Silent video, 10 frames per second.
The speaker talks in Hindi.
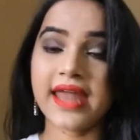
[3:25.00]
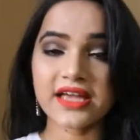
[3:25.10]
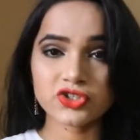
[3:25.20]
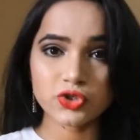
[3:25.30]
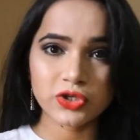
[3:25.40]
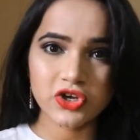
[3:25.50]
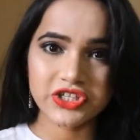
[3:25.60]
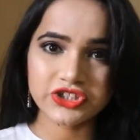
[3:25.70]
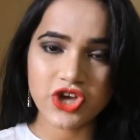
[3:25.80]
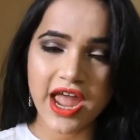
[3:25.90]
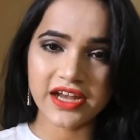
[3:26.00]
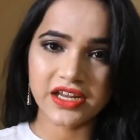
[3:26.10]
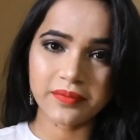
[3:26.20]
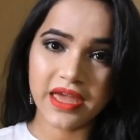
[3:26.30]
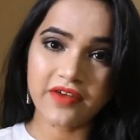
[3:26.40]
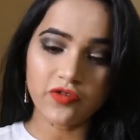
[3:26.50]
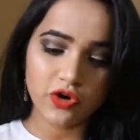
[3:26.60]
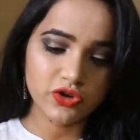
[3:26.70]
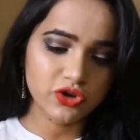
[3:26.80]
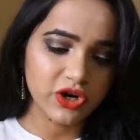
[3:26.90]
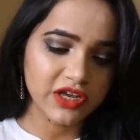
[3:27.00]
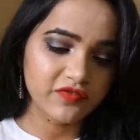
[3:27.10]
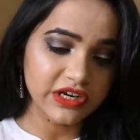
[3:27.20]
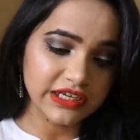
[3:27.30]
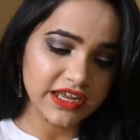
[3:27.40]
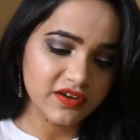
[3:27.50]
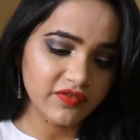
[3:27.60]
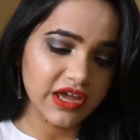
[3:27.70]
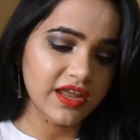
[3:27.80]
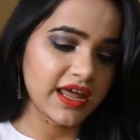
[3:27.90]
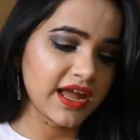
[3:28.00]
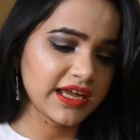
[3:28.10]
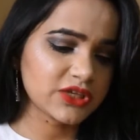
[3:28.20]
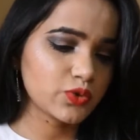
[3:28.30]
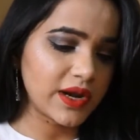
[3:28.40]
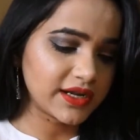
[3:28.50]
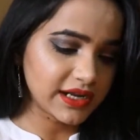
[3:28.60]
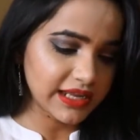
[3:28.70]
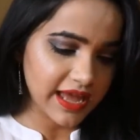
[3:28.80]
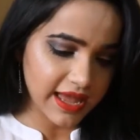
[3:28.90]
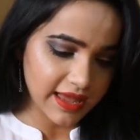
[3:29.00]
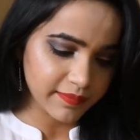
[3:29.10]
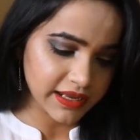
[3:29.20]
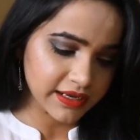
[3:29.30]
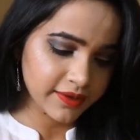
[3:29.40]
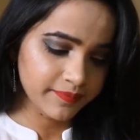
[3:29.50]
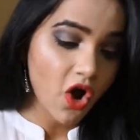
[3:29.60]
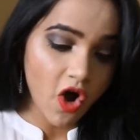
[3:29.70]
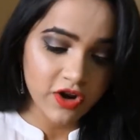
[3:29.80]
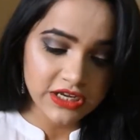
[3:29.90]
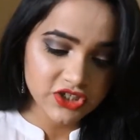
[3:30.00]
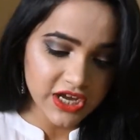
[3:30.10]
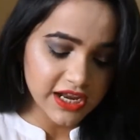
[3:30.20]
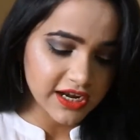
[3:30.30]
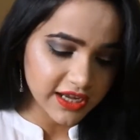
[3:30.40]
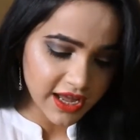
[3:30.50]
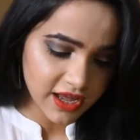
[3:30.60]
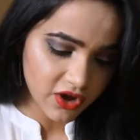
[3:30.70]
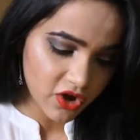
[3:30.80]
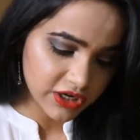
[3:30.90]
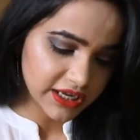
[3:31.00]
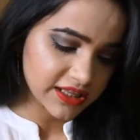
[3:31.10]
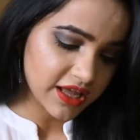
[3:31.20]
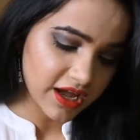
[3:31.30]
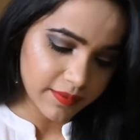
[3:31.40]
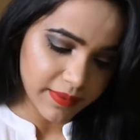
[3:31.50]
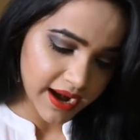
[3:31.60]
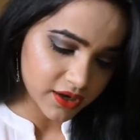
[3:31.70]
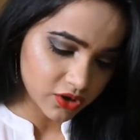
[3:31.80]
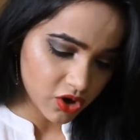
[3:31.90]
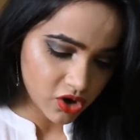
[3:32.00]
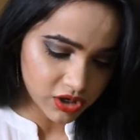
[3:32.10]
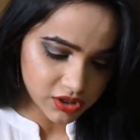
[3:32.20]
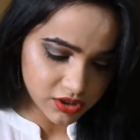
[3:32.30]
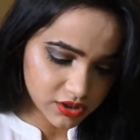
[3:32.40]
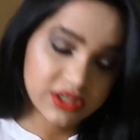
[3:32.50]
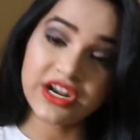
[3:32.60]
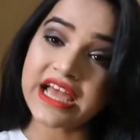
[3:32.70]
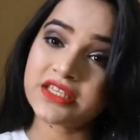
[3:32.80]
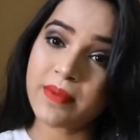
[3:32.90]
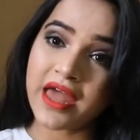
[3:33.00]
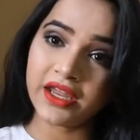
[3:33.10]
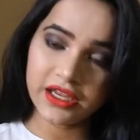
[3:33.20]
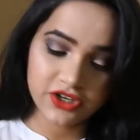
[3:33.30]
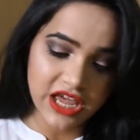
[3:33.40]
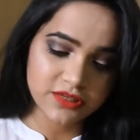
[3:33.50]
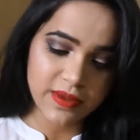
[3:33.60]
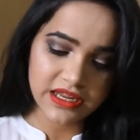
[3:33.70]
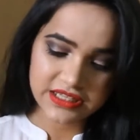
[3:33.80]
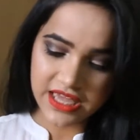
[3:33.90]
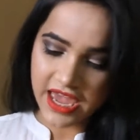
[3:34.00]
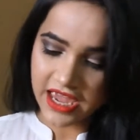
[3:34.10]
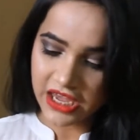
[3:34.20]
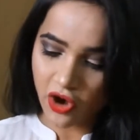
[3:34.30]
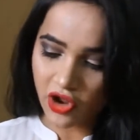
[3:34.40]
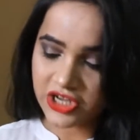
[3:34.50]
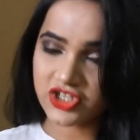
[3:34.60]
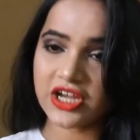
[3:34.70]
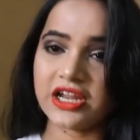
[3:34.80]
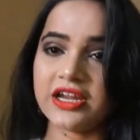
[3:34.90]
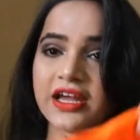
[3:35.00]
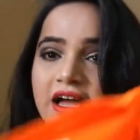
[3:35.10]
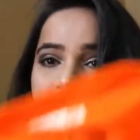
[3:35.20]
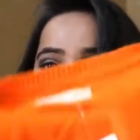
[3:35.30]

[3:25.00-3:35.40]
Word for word: नेक्स्ट जो क्लोथिंग जो आइटम है वो थोड़े विंटर वेयर हैं ये स्वेटर लिया है मैंने ऑरेंज कलर का और ये था ब्रांड कॉल्ड ड्रेस पेरी ड्रेस पेरी से है ये ऑरेंज कलर का